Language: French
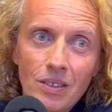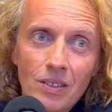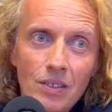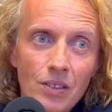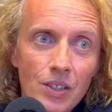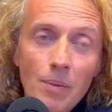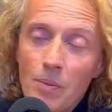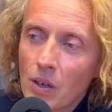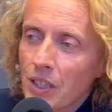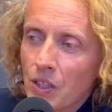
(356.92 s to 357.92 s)
euh,
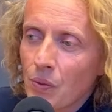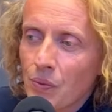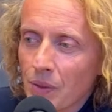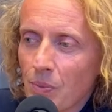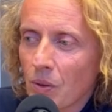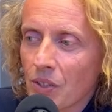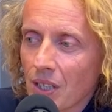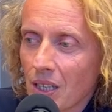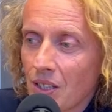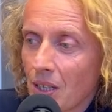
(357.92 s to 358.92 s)
de Jean-Claude Briseville
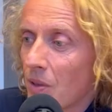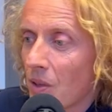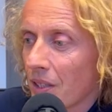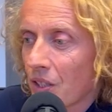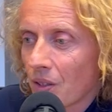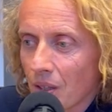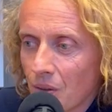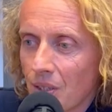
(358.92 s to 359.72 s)
avec peut-être le souper ou le